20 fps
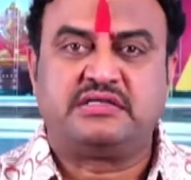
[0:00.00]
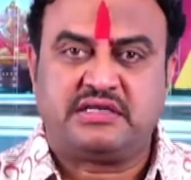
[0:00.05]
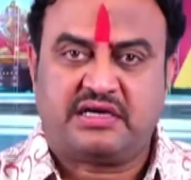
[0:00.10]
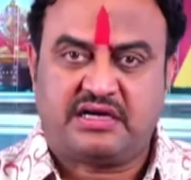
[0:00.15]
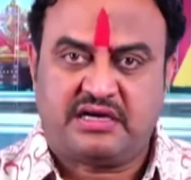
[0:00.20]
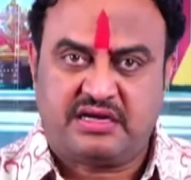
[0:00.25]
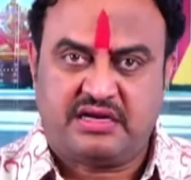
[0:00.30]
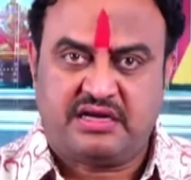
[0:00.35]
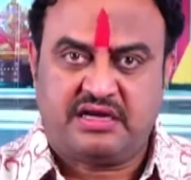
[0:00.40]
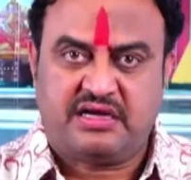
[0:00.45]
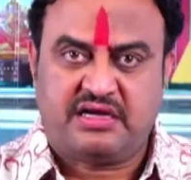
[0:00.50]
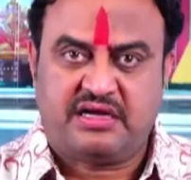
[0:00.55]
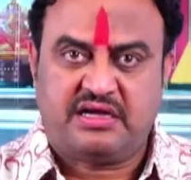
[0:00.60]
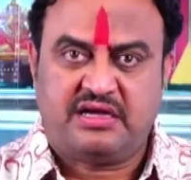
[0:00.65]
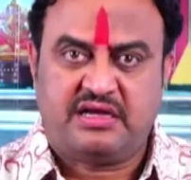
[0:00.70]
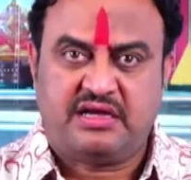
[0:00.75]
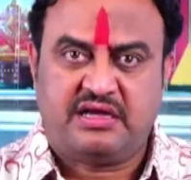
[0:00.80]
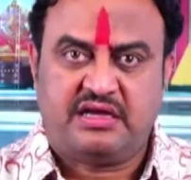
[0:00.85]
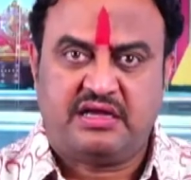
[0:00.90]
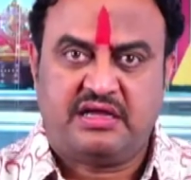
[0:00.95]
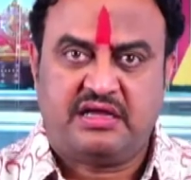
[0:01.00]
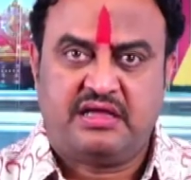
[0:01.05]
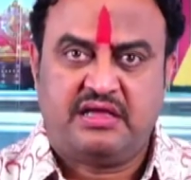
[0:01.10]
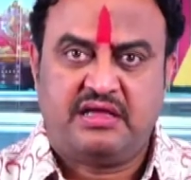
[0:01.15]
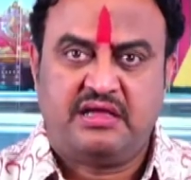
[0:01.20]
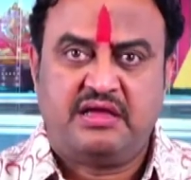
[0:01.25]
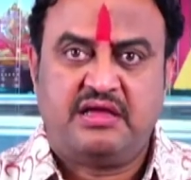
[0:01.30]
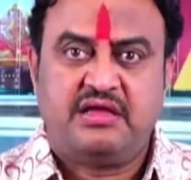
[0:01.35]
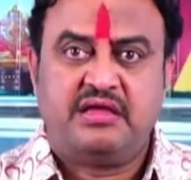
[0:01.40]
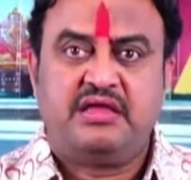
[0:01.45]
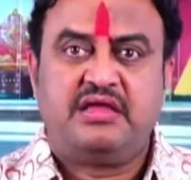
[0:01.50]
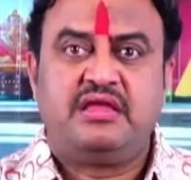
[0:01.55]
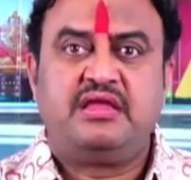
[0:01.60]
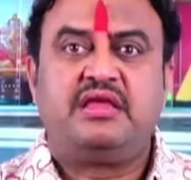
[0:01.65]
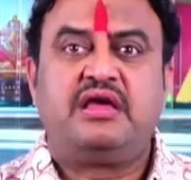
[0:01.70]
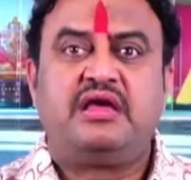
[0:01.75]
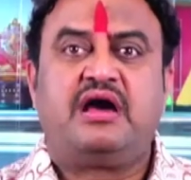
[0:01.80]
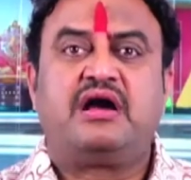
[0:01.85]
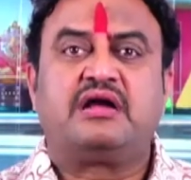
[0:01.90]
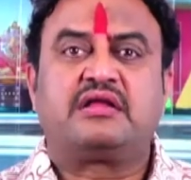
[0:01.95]
చక్ర ఈ
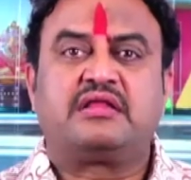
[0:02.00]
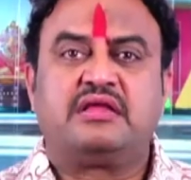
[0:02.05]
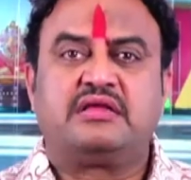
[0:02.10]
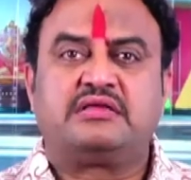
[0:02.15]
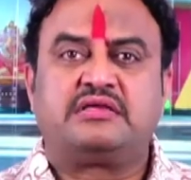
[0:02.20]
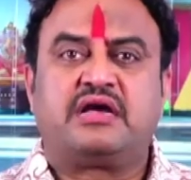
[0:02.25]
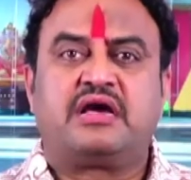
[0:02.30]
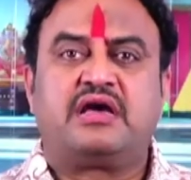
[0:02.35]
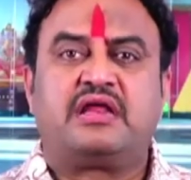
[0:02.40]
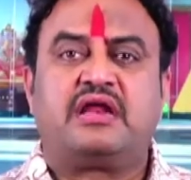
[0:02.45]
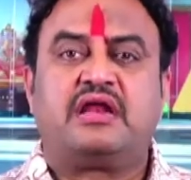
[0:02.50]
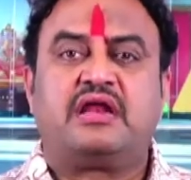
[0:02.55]
ఆజ్ఞా చక్ర